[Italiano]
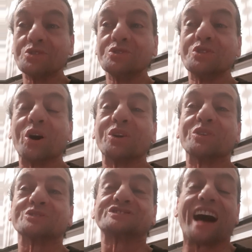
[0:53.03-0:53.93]
Non
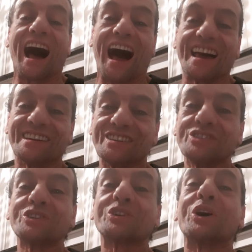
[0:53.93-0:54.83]
lo sai
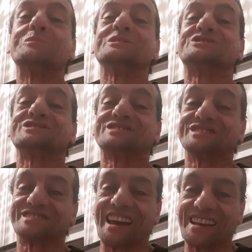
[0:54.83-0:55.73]
come ci
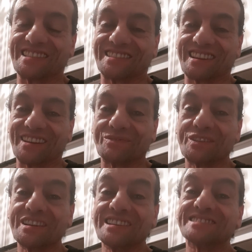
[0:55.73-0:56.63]
si sente,
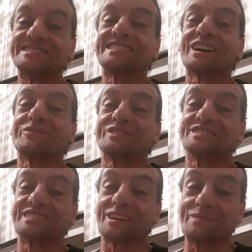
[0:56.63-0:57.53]
sia
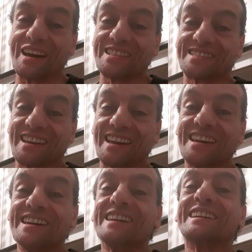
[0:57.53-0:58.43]

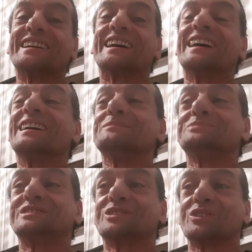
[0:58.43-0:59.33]
fisicamente che
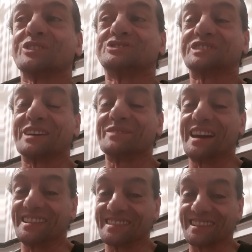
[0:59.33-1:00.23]

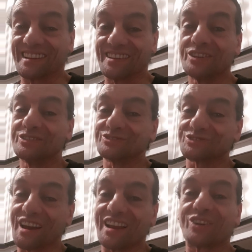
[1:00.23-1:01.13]
psicologicamente
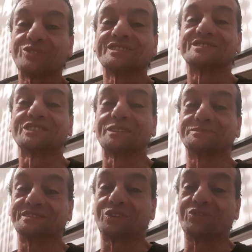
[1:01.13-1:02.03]
cioè la condizione
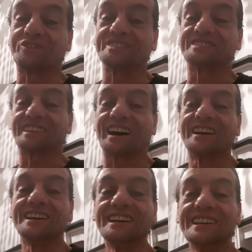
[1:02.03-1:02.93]
psicofisica
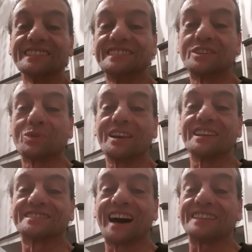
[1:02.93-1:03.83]
di
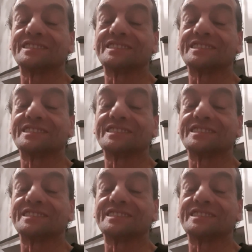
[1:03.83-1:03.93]
quell'età